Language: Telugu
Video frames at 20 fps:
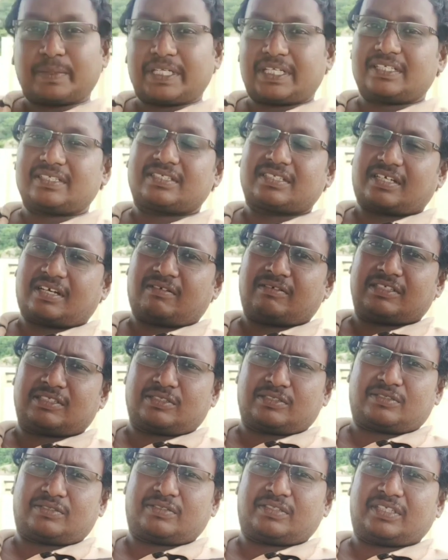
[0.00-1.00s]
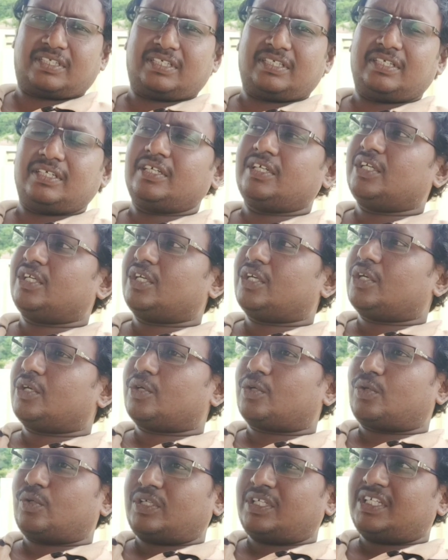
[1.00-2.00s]
ఎక్స్పీరియన్స్ కావాల్సి వస్తుంది
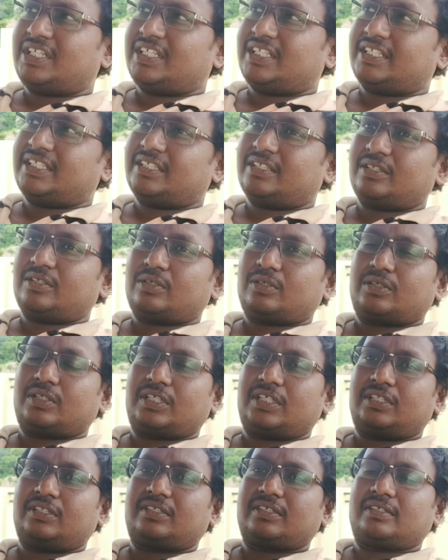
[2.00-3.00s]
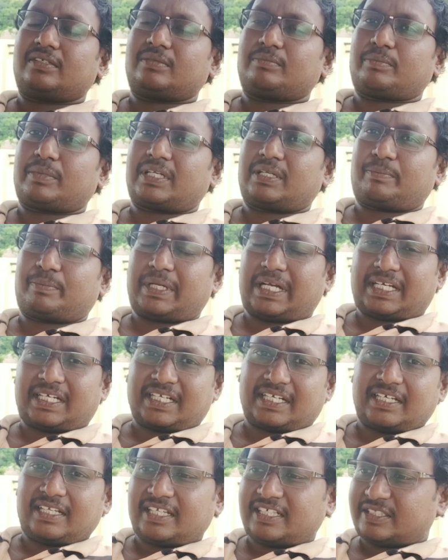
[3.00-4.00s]
కొన్ని ఇంత మన
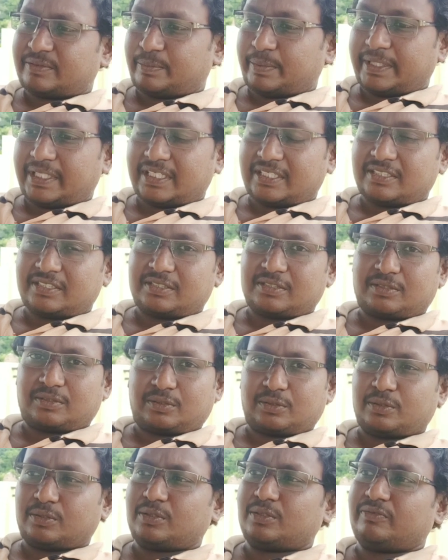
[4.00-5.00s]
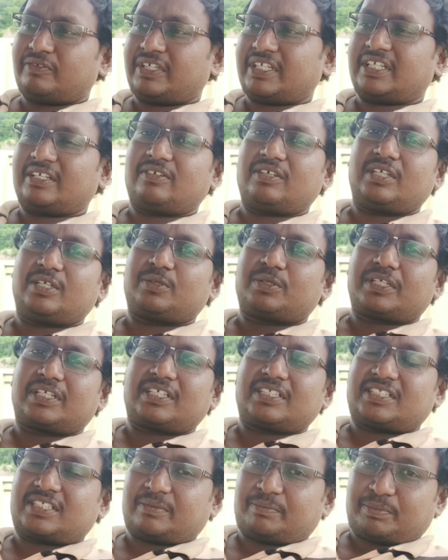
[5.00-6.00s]
ప్రాక్టికల్ ఎక్స్పీరియన్స్ తోడు వేరే వాళ్ళు
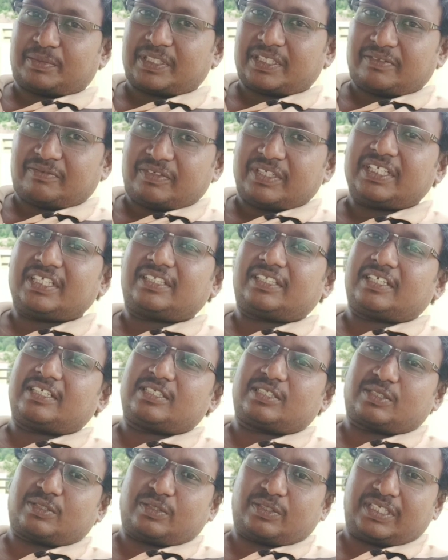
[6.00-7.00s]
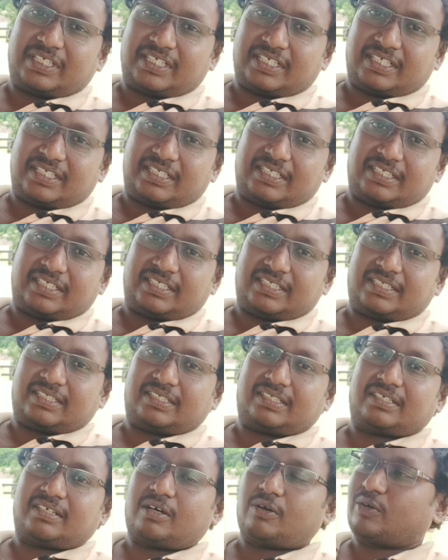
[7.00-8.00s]
ఎవరైనా చెప్తే విని తెలుసుకునే
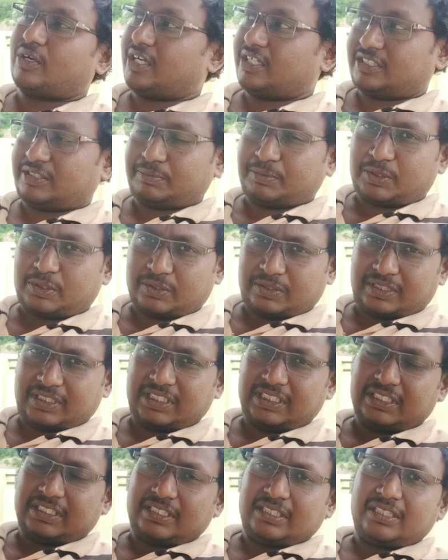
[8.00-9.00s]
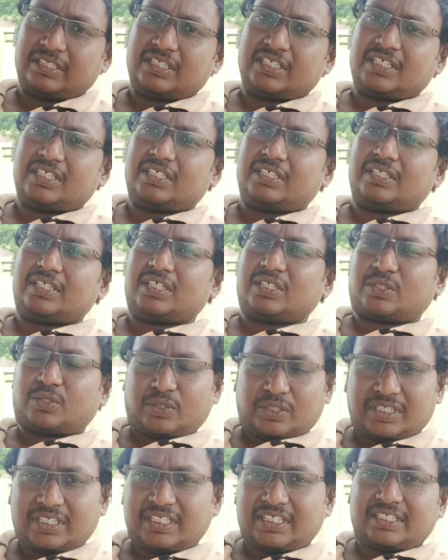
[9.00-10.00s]
అవకాశం ఉంటుంది
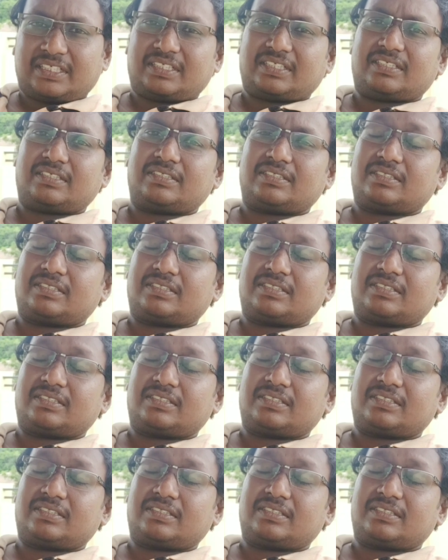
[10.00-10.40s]
కొన్ని